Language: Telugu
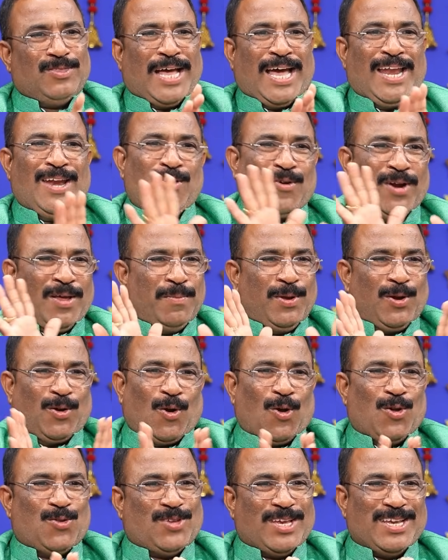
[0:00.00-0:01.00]
దాన్ని కూడా మీరు
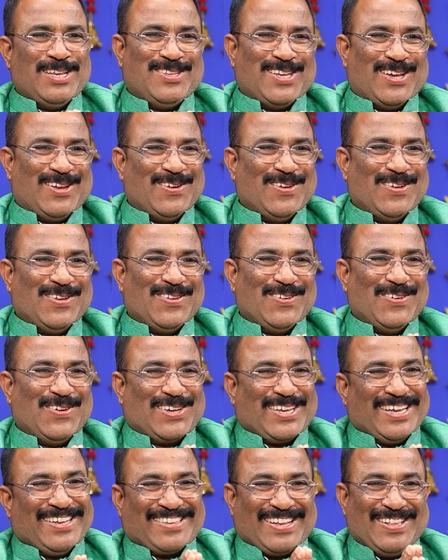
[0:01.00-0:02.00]
క్లోజ్ చేయించారు
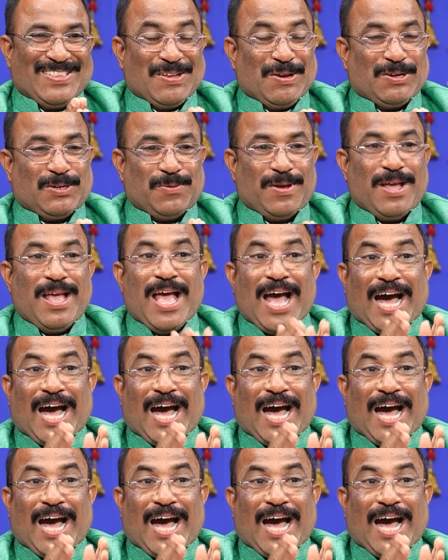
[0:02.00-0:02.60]
ఓకే సంతోషం